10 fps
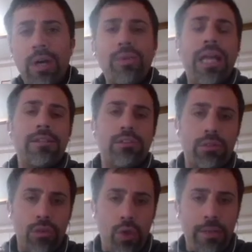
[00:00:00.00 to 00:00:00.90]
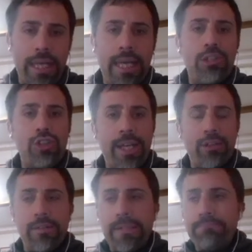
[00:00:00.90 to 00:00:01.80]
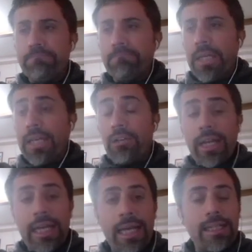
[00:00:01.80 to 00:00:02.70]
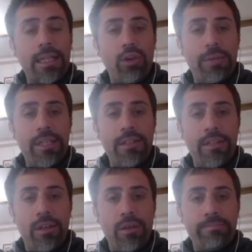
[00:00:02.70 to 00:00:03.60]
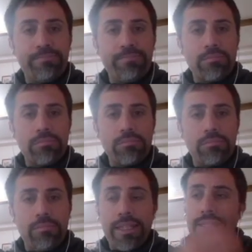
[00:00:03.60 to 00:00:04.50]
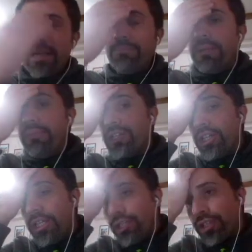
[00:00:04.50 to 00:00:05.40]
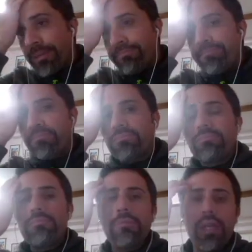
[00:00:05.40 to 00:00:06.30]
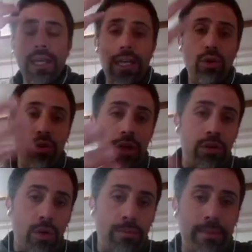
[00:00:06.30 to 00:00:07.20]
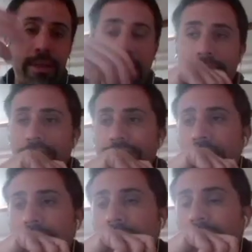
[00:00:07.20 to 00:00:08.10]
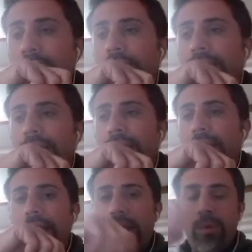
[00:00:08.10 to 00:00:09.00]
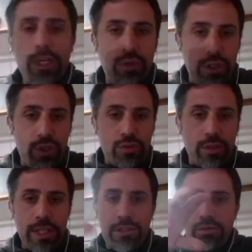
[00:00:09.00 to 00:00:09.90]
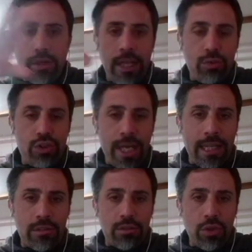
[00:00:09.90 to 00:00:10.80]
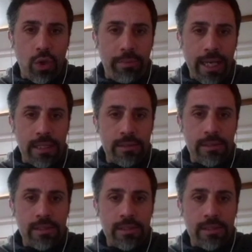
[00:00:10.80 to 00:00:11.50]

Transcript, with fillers: da un altro nome che è Geova e che non è neanche il nome di Dio, mentre la Bibbia ci dice che l'unico nome per la salvezza è quello di Gesù Cristo e non c'è altro nome, eh?